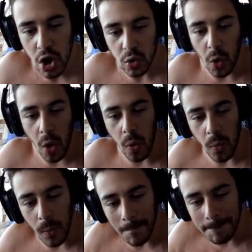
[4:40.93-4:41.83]
com
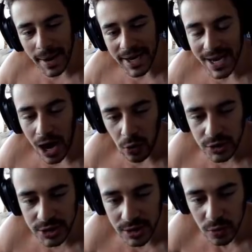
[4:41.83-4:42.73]
um
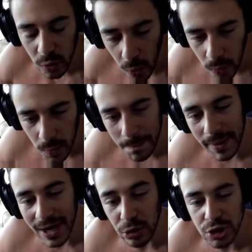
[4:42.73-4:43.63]
payout, com um
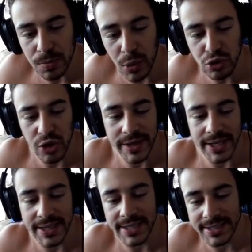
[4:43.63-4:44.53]
payout bom de
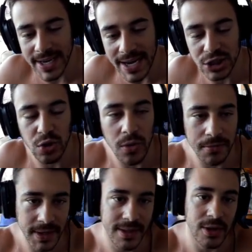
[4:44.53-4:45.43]
87,
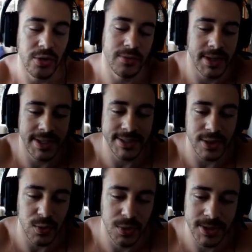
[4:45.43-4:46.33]
90,
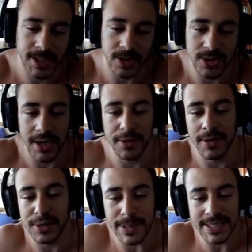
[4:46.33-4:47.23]
95%. Só que
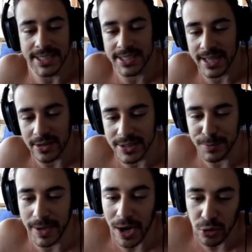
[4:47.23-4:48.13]
infelizmente a gente está com esse
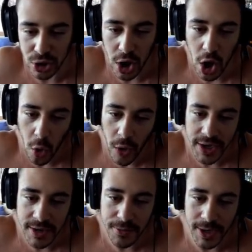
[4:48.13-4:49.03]
payout
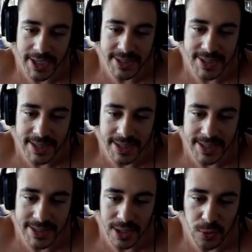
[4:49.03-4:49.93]
horrível aí de
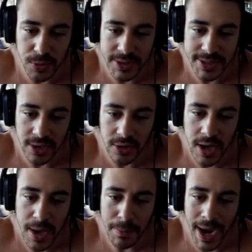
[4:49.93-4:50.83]
75%,
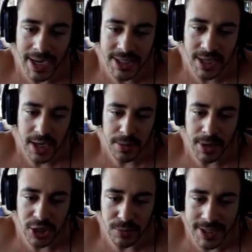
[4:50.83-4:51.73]
mas
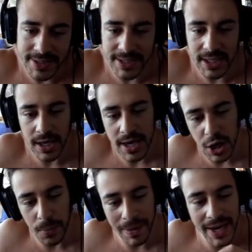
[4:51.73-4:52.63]
mesmo assim
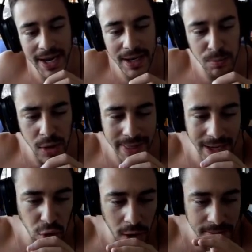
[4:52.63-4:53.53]
eu peguei e botei
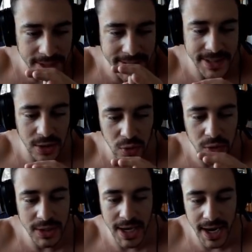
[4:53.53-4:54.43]

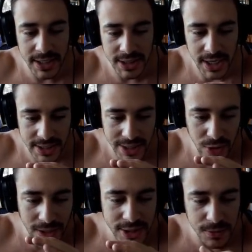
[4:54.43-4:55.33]
900 reais de que
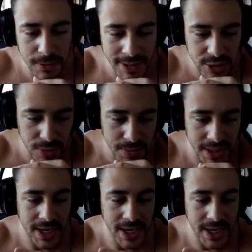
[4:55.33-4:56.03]
o ativo vai subir.